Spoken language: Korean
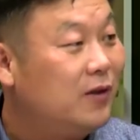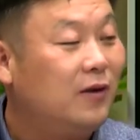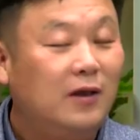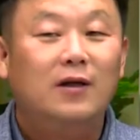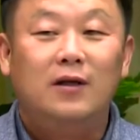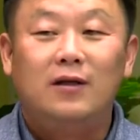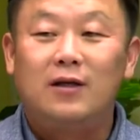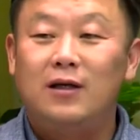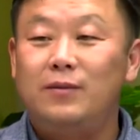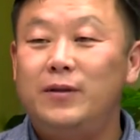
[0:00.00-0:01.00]
아, 그러니까
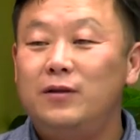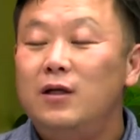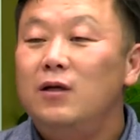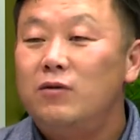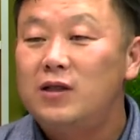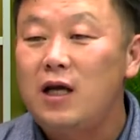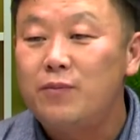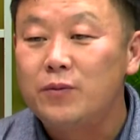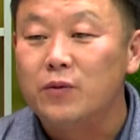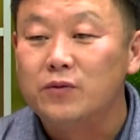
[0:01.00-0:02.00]
예를 들면 우리 시사의
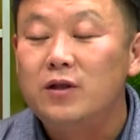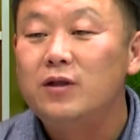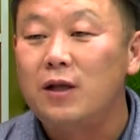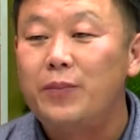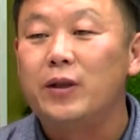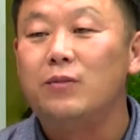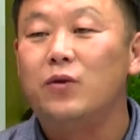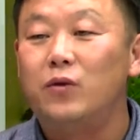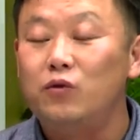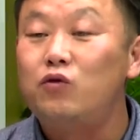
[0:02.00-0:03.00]
품격 윤선희
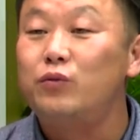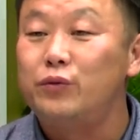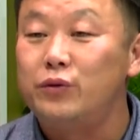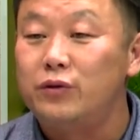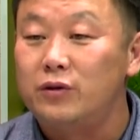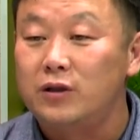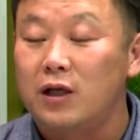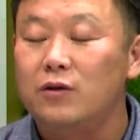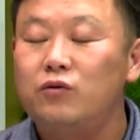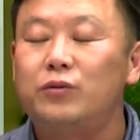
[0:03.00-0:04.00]
대표님도 유튜브
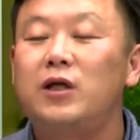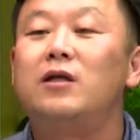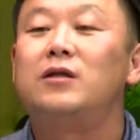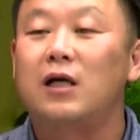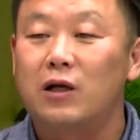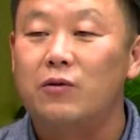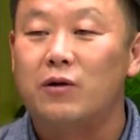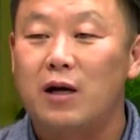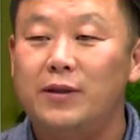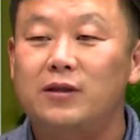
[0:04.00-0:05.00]
채널 자격으로
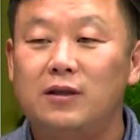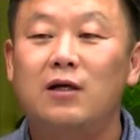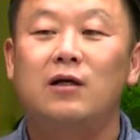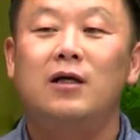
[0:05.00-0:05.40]
가보시는데